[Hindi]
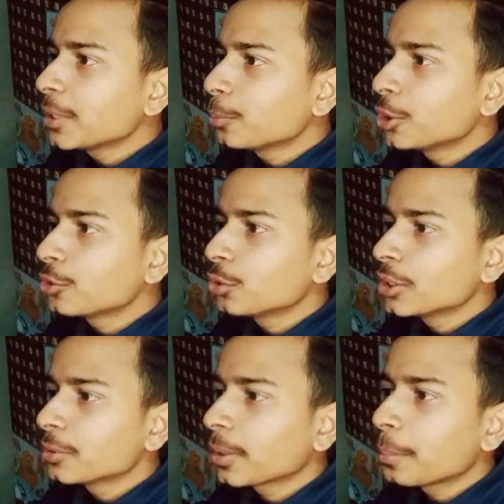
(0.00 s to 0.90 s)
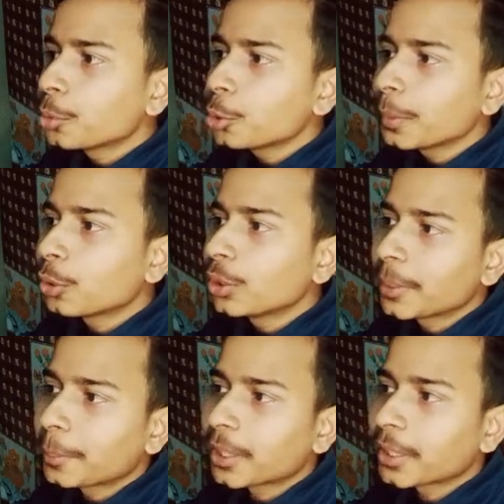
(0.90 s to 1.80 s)
पड़ी पुलिस पुलिस के मुंह पे
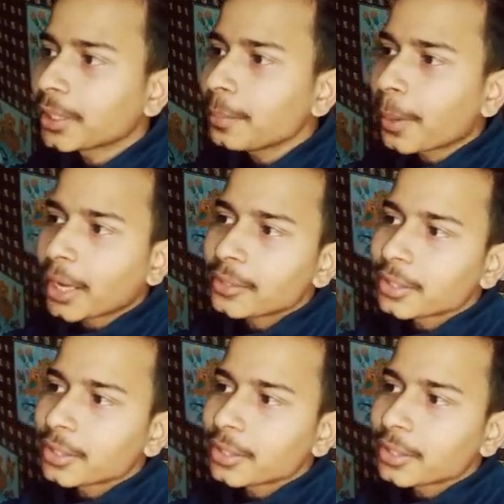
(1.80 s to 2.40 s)
गोलियां पड़ रही है भाई